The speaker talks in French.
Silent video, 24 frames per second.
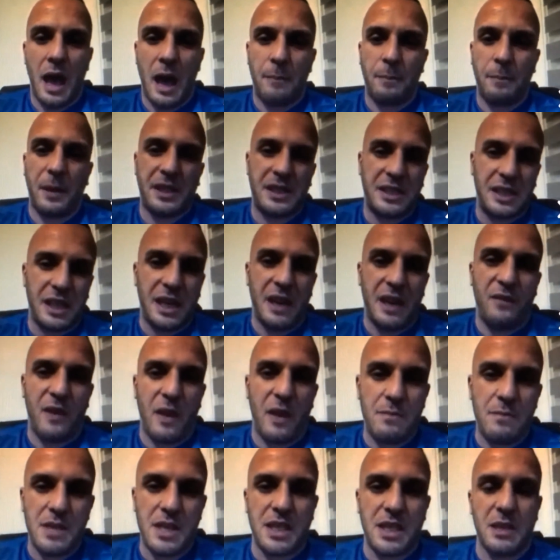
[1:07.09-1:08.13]
Après, c'est les
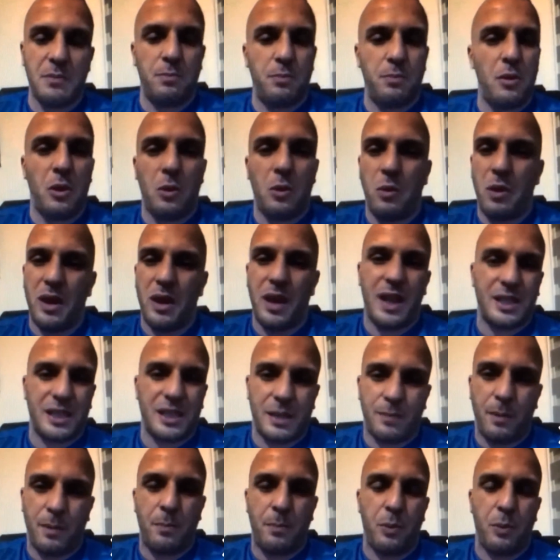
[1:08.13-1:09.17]
familles qui pleurent. Wallah,
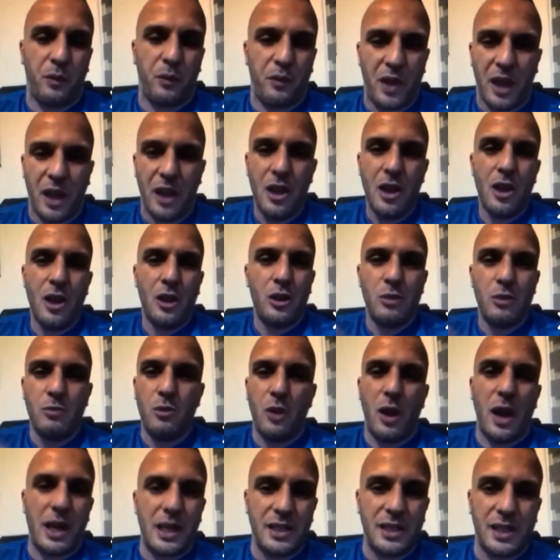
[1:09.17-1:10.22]
c'est pas pour faire le
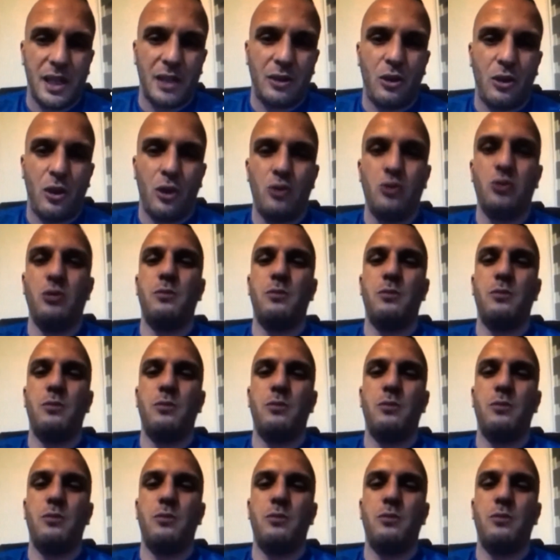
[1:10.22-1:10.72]
moralisateur.